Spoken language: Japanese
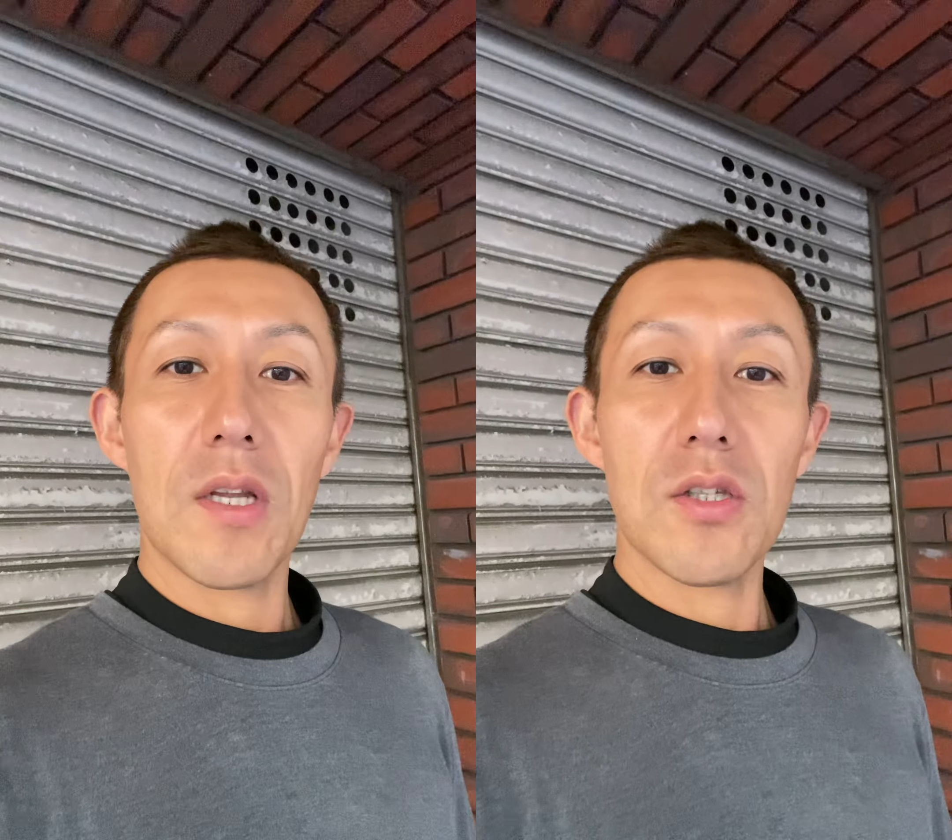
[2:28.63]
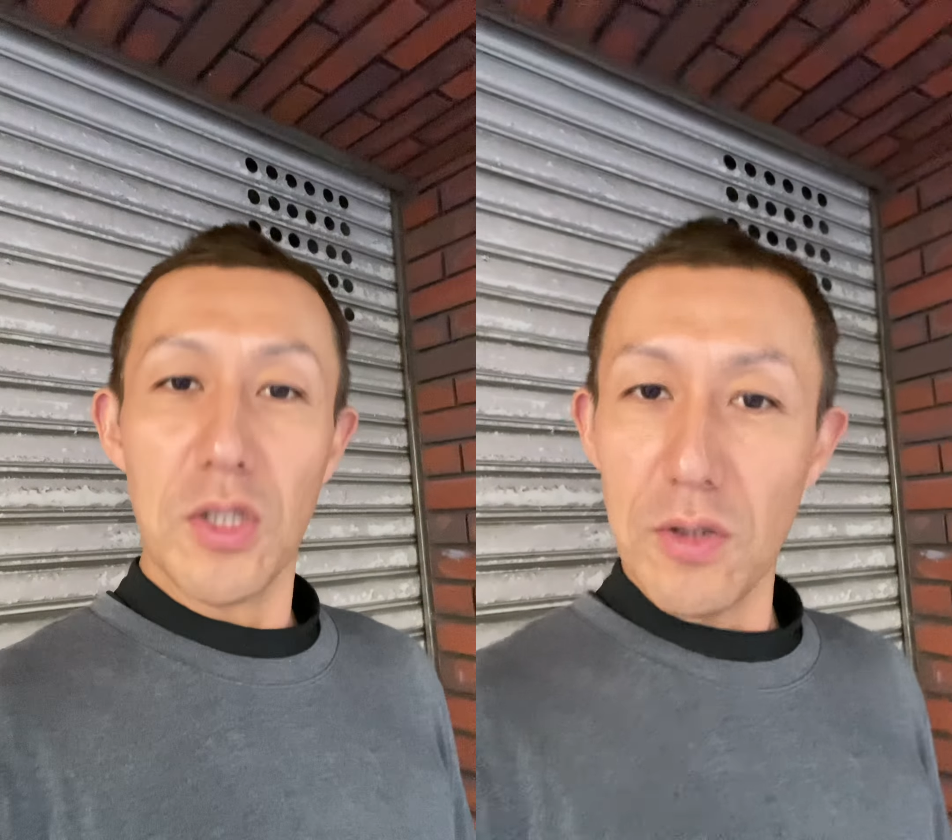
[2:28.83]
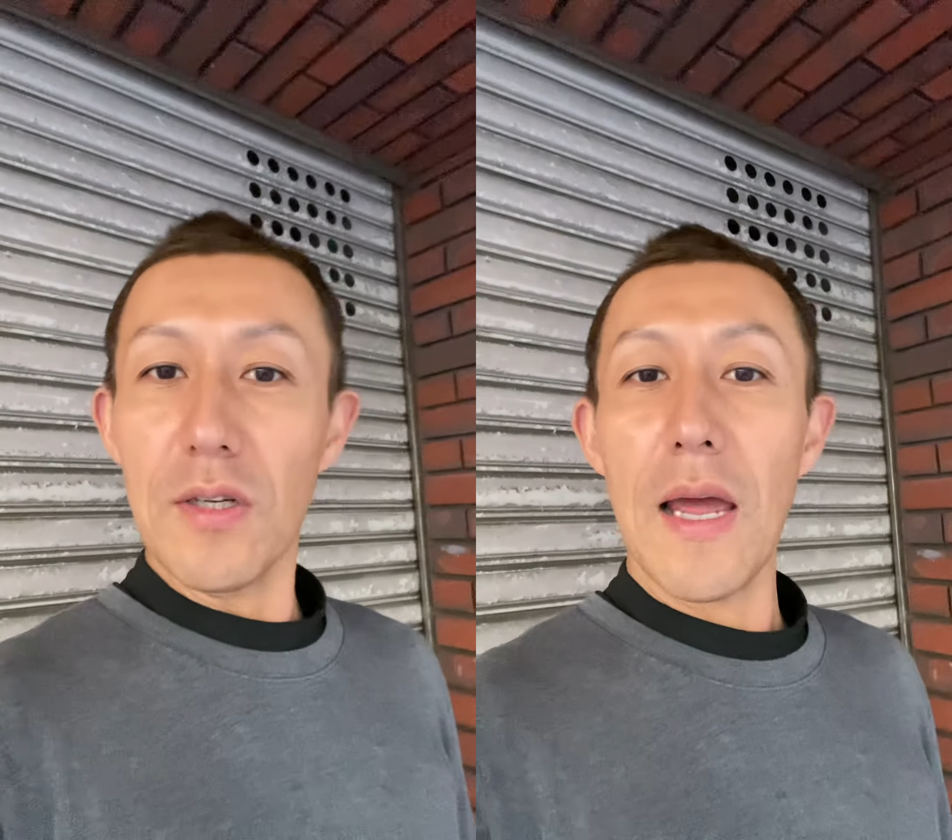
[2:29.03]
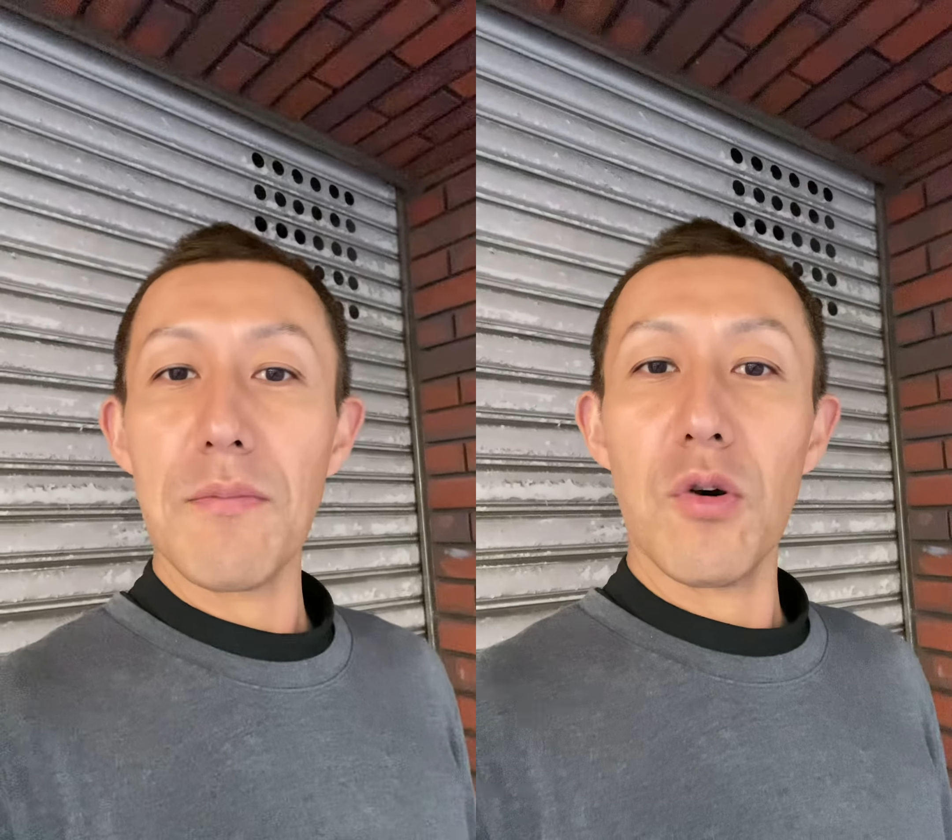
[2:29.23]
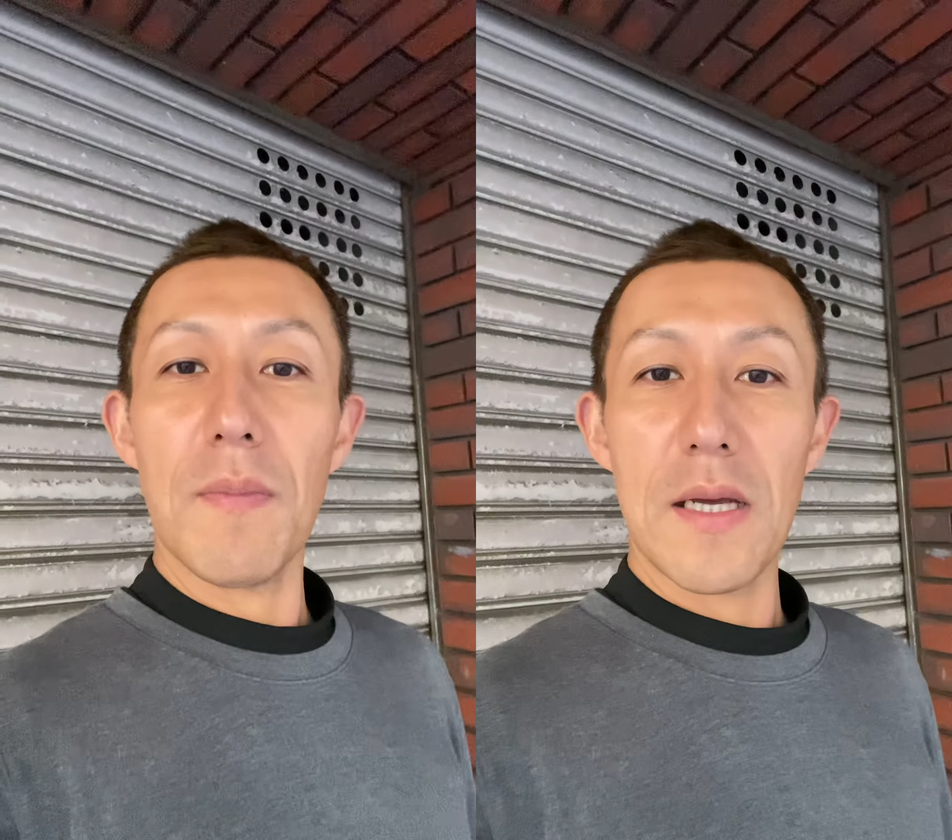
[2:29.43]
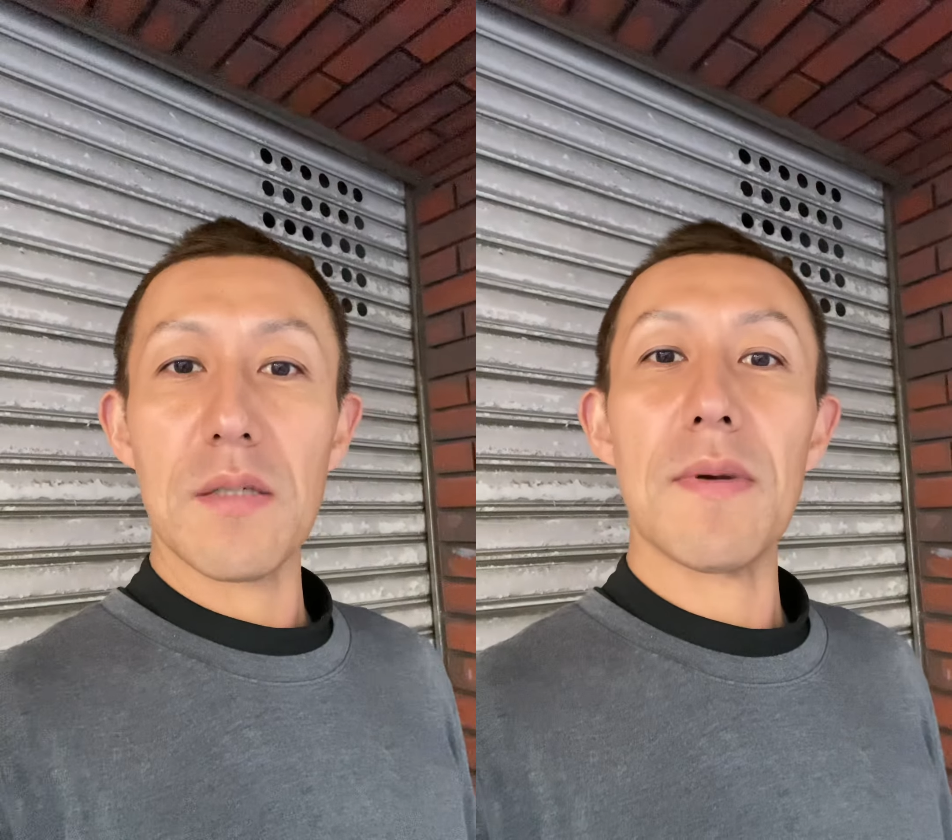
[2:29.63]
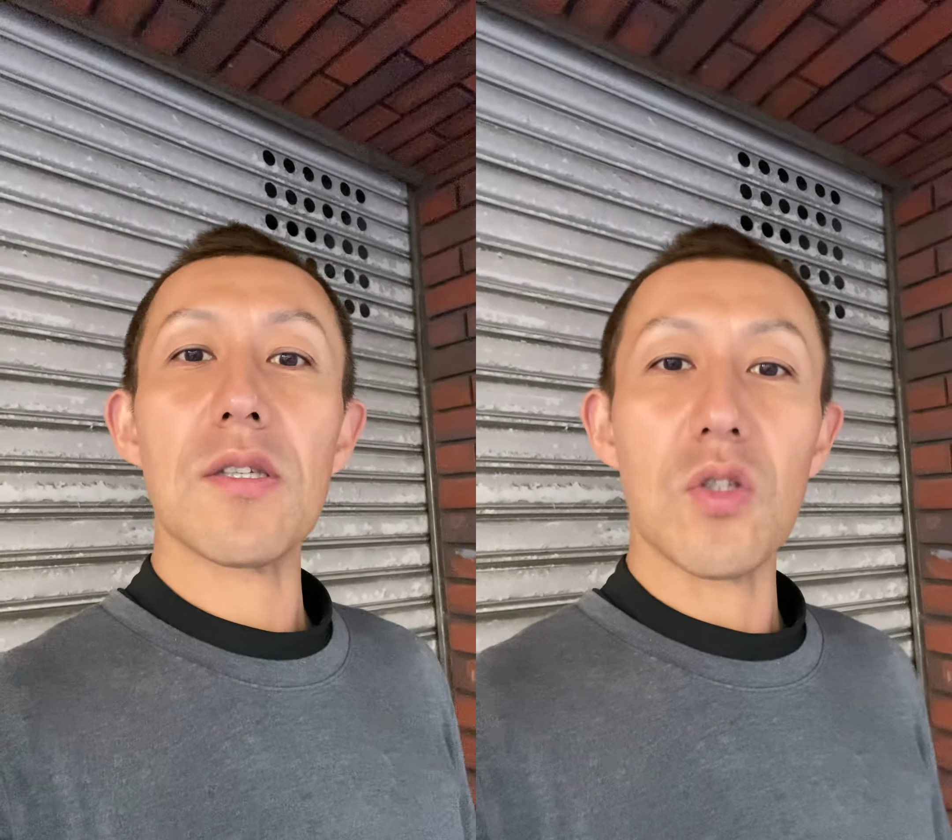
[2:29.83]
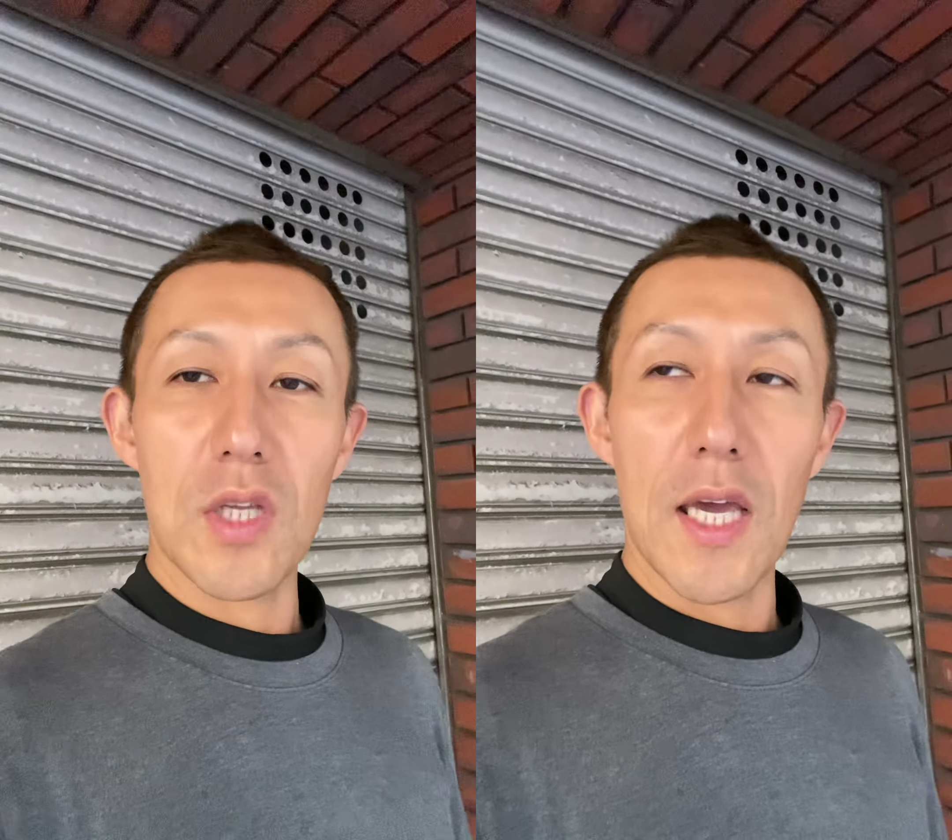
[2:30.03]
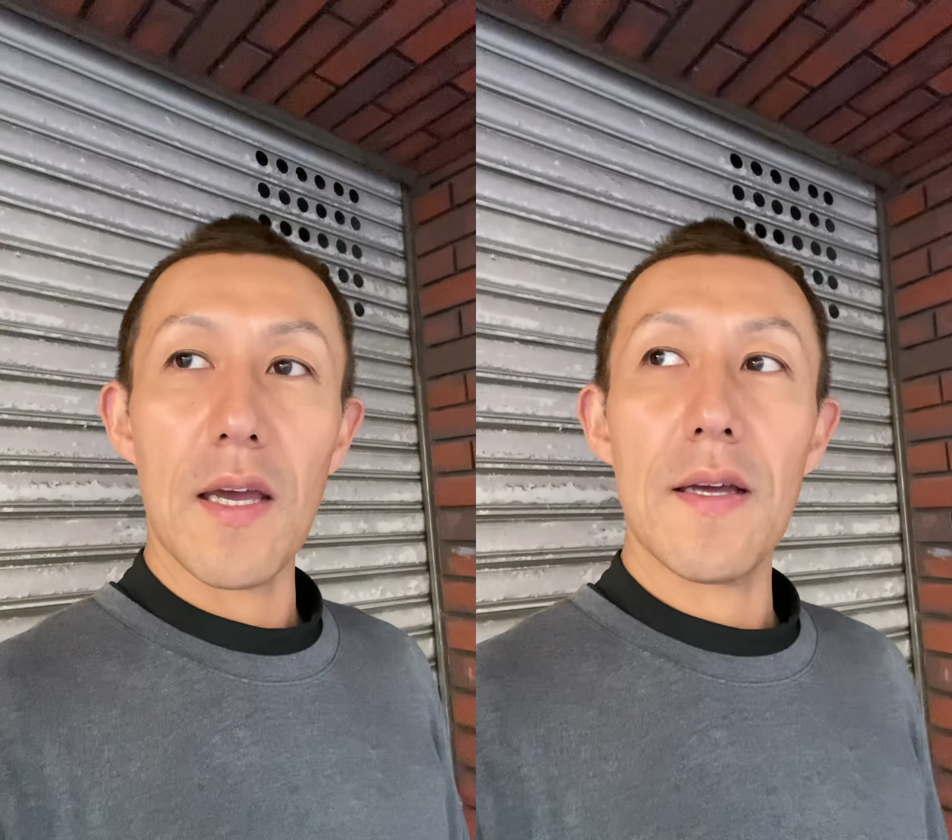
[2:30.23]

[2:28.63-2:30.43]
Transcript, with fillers: すぐライブを回しますんで